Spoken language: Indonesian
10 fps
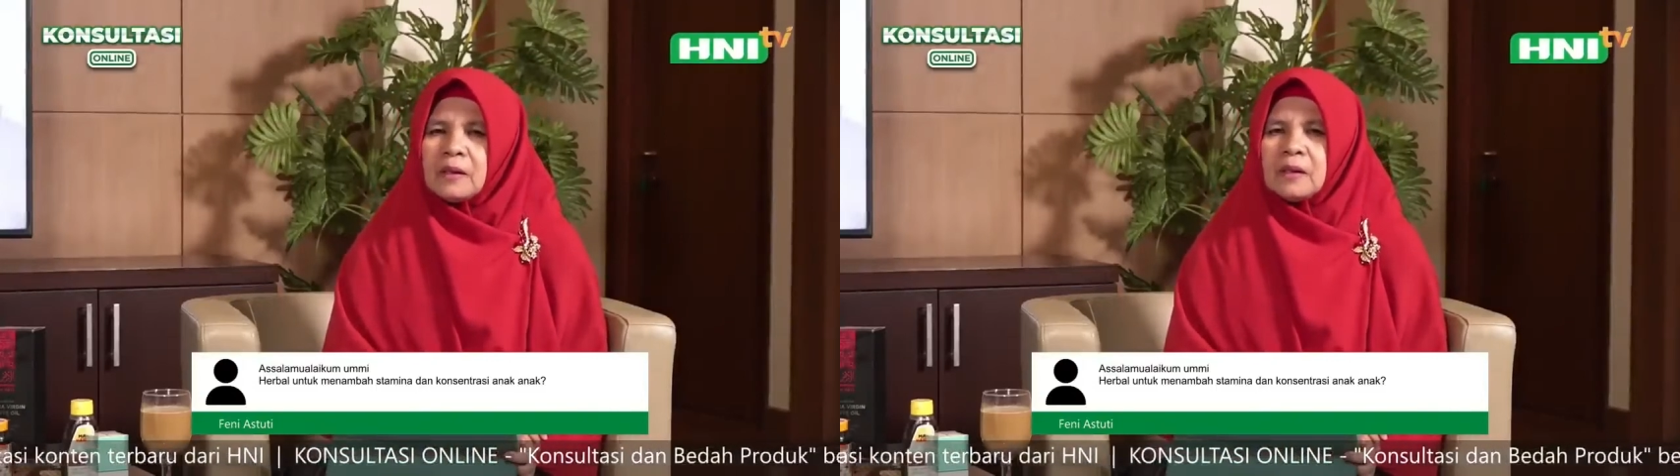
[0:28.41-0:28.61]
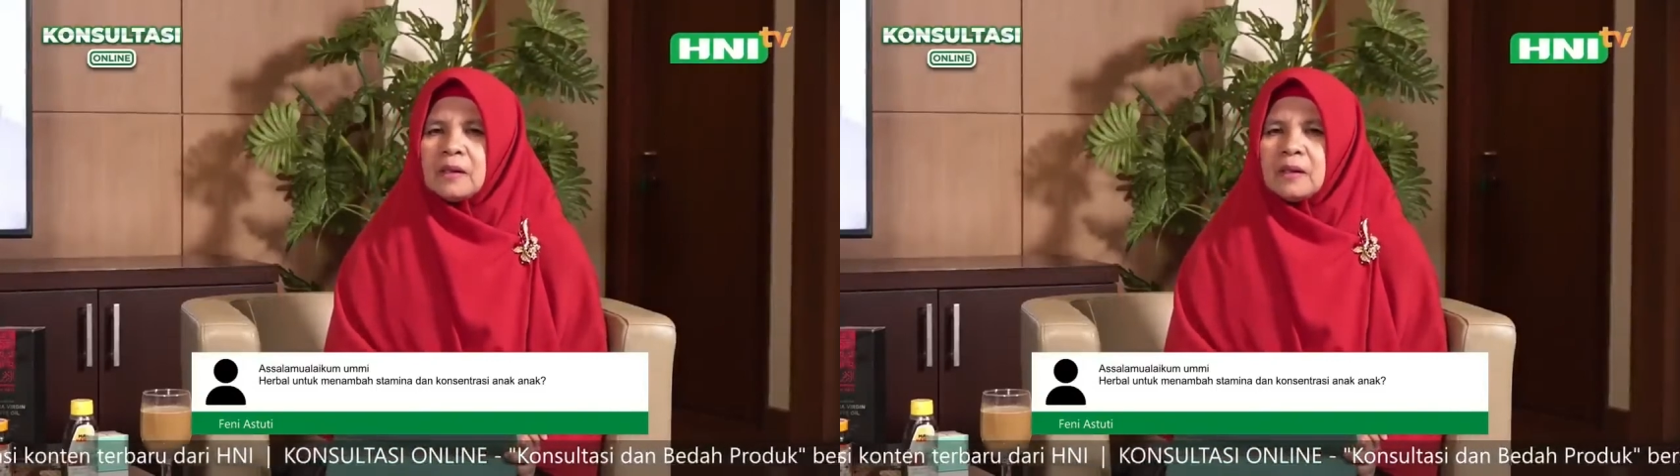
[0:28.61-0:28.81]

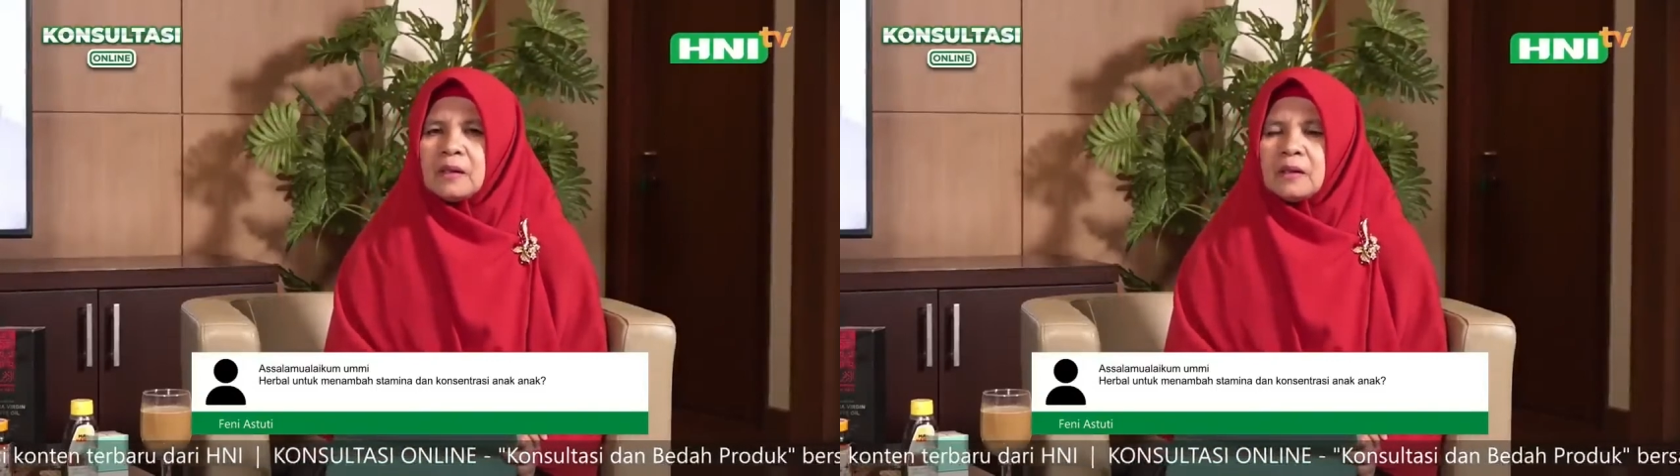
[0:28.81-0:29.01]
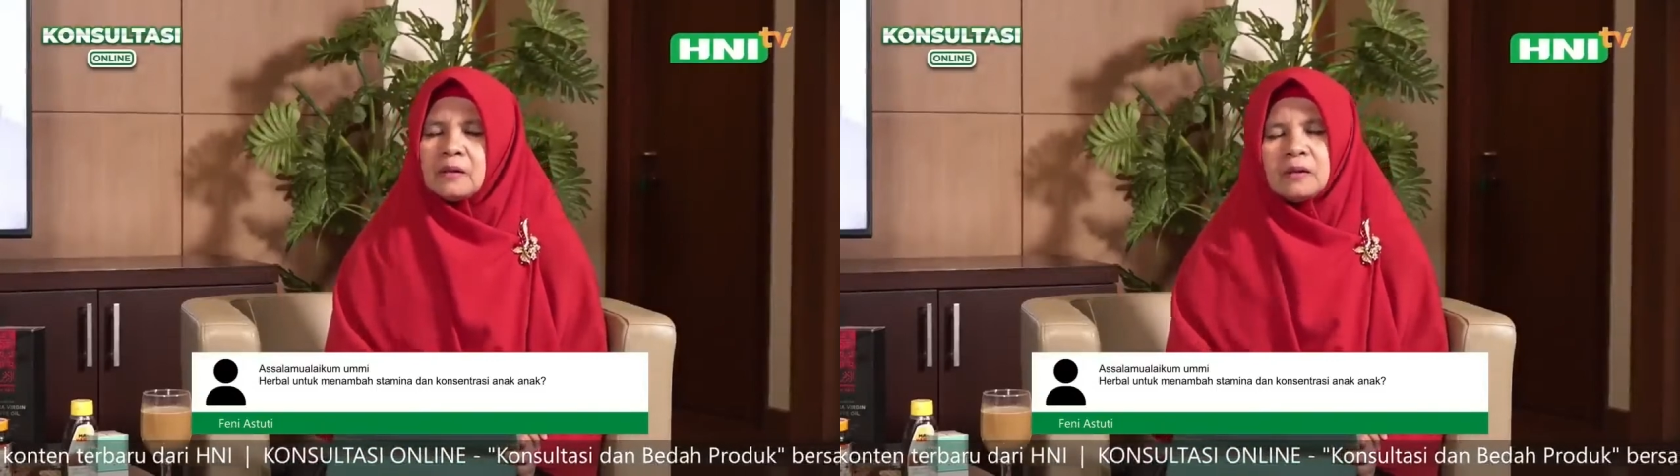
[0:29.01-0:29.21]

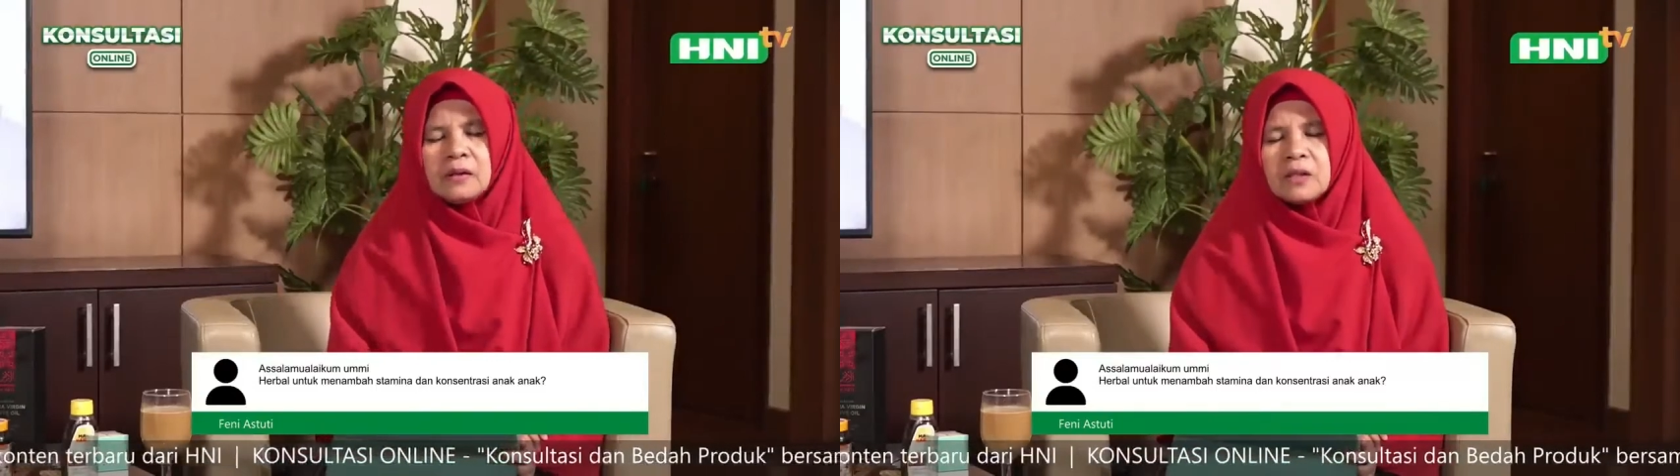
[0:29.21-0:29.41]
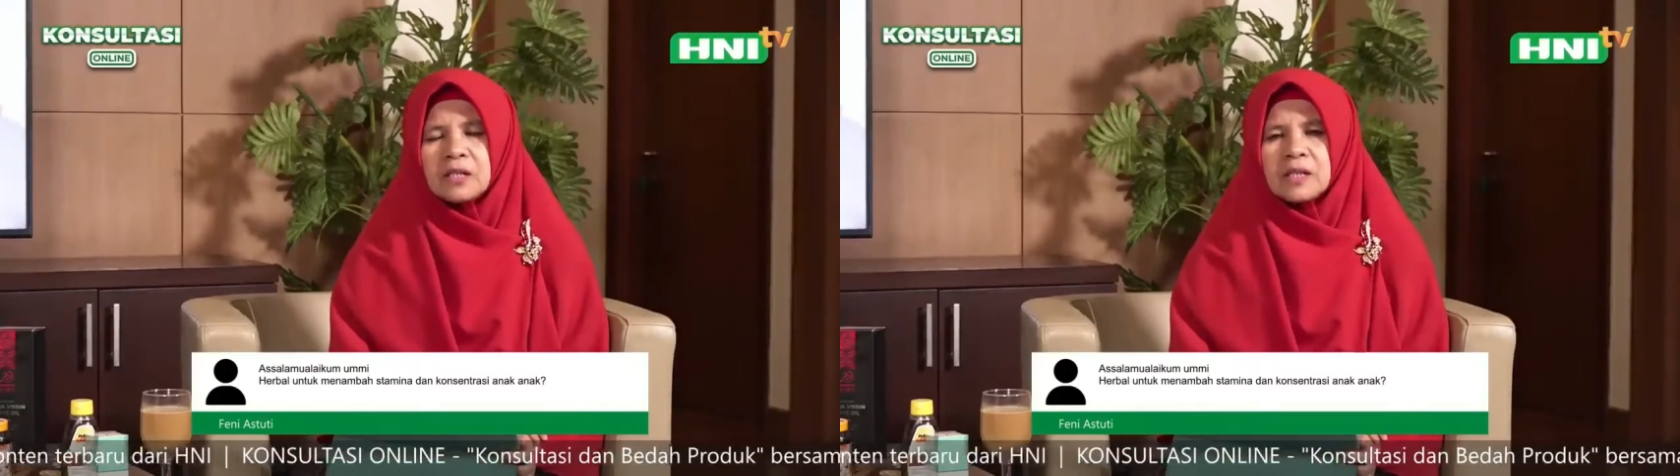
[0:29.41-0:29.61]
Uh,
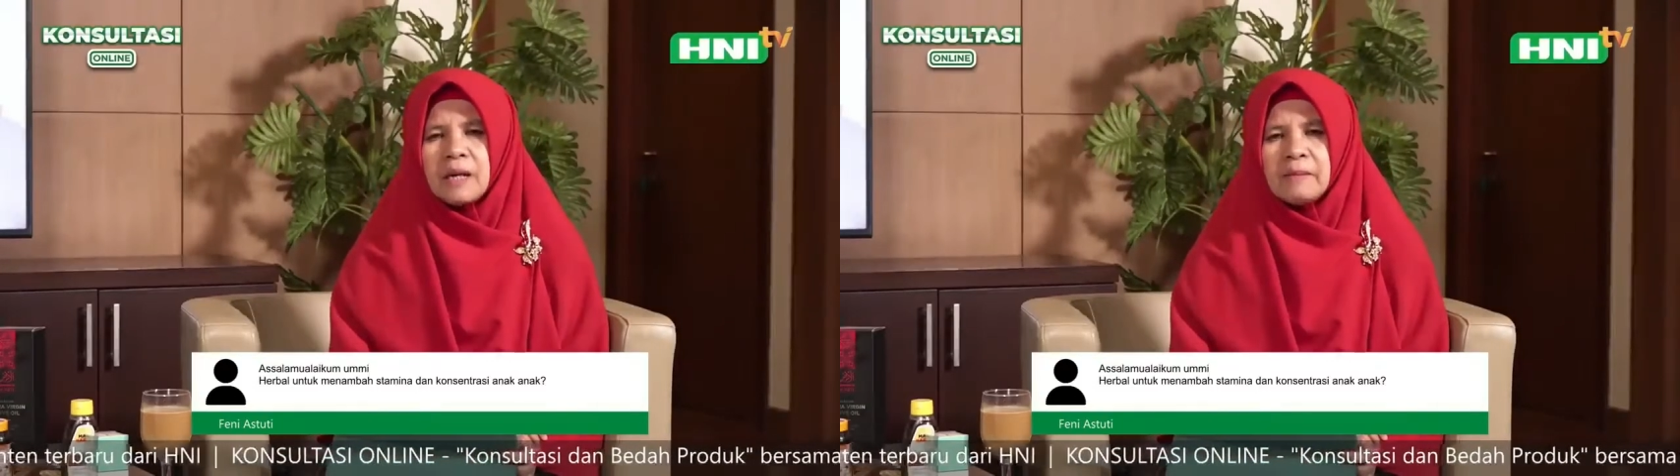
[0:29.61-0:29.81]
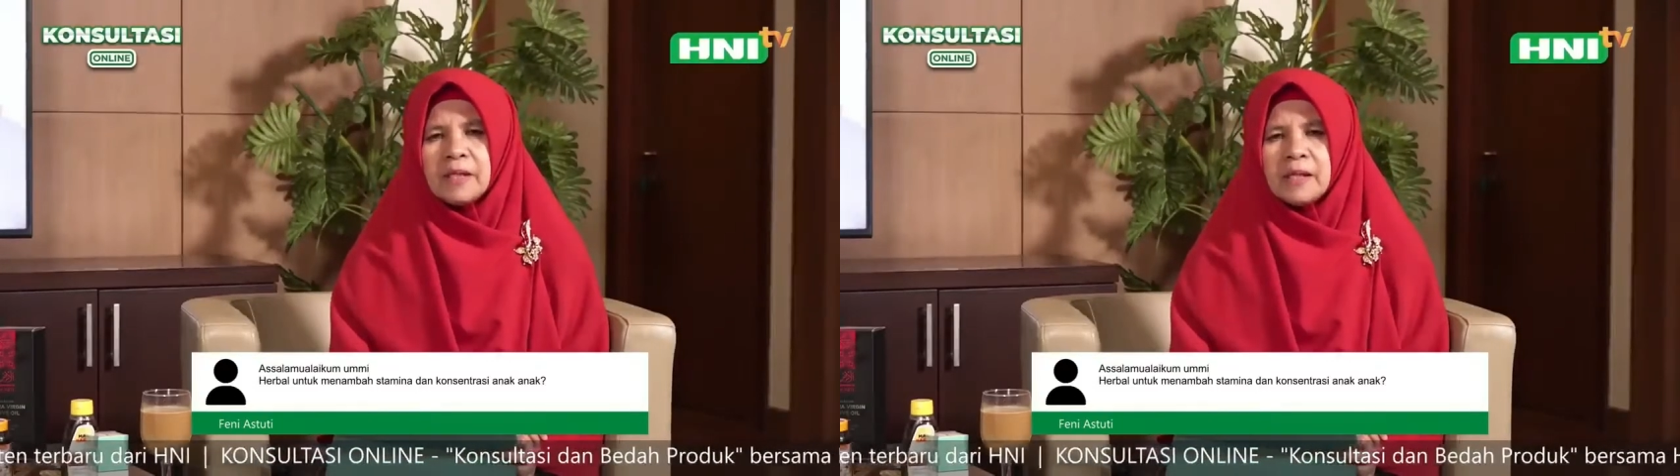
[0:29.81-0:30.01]
untuk
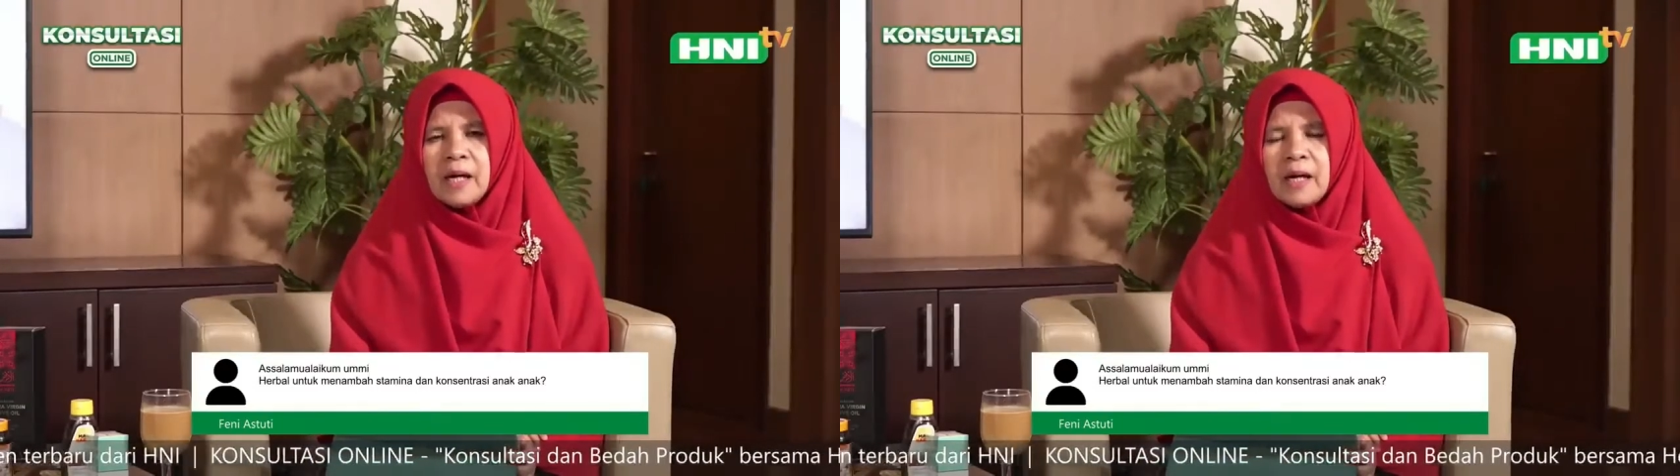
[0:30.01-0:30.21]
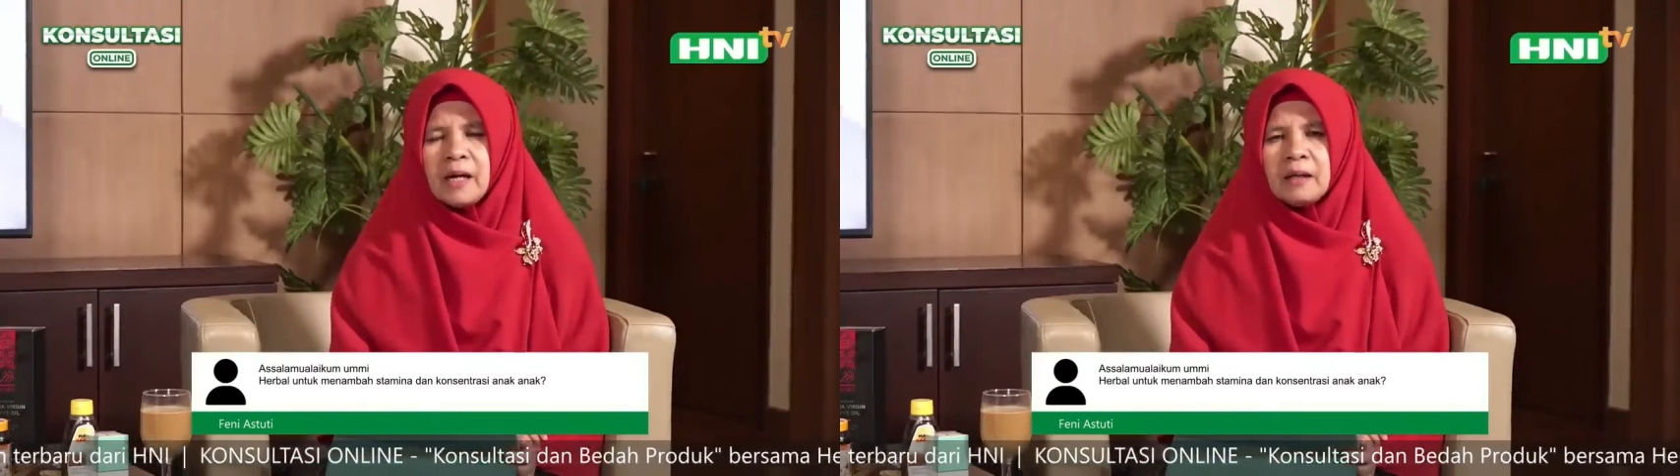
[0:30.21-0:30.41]

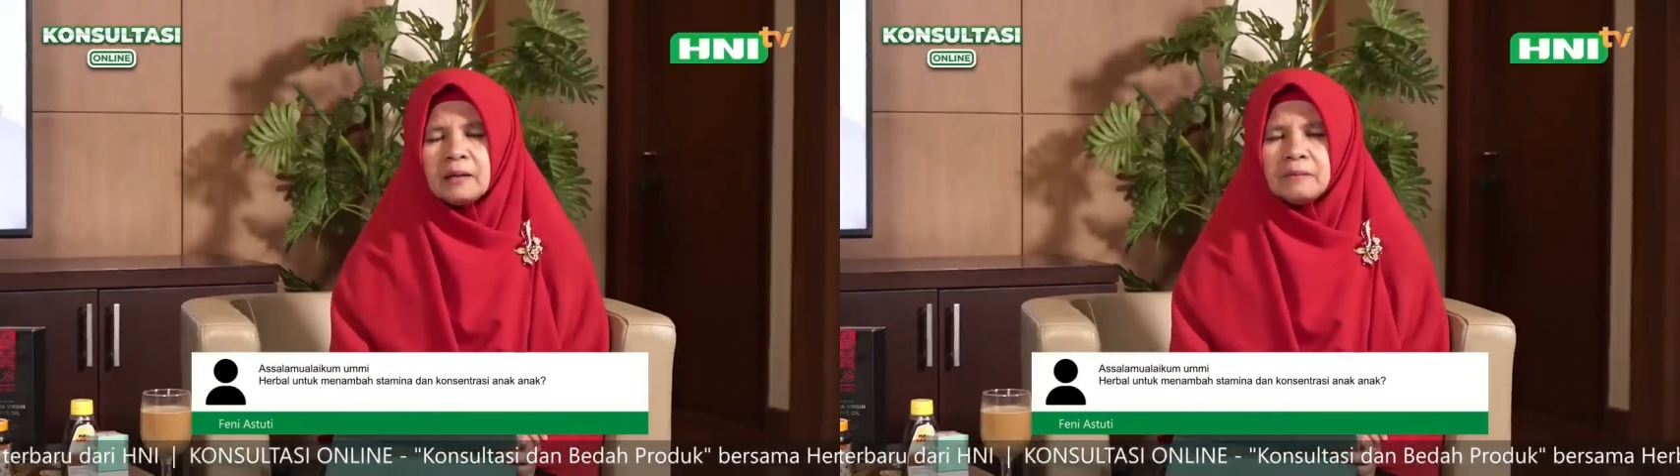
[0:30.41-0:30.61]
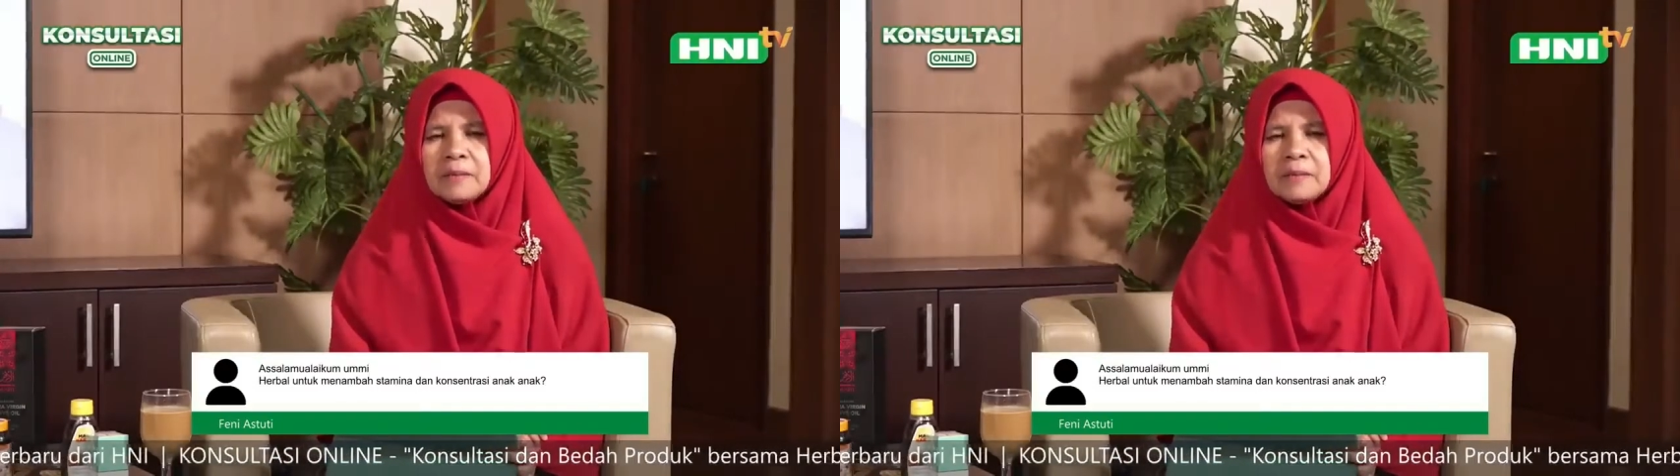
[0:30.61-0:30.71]
stamina